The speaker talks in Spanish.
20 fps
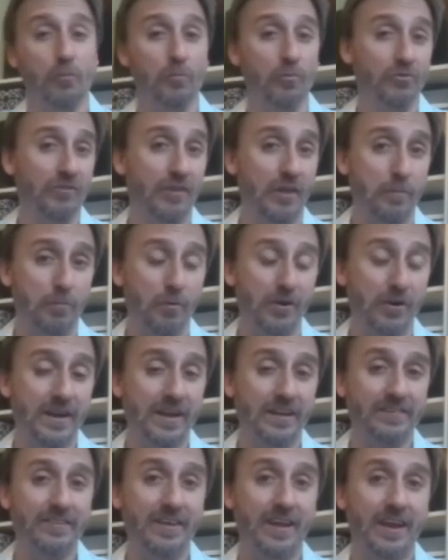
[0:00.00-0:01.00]
como se
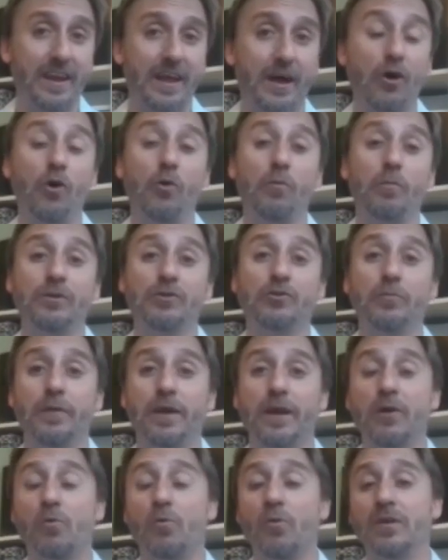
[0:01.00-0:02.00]
disponía a hacerla o va a
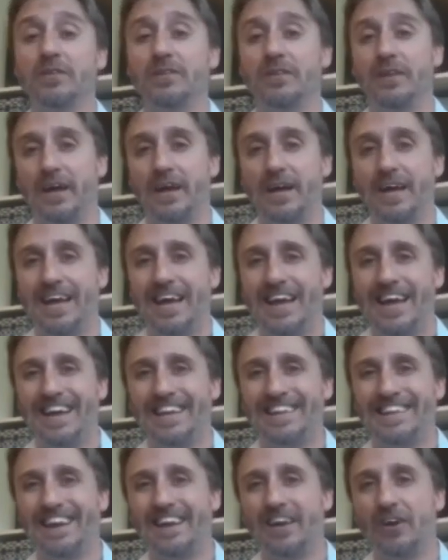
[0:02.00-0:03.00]
tomar en cuenta
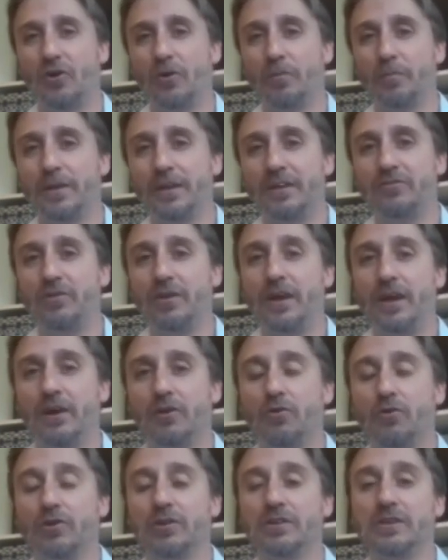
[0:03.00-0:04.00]
estas recomendaciones de
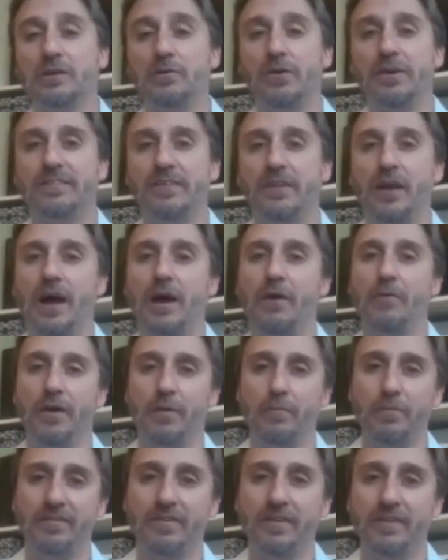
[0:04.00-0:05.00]
la corte y va a decir, a
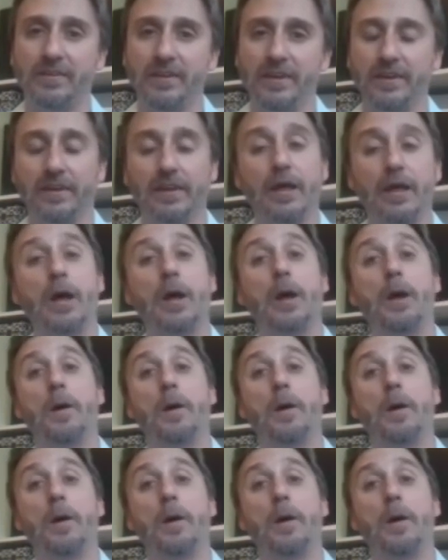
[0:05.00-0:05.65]
ver, Vicentín,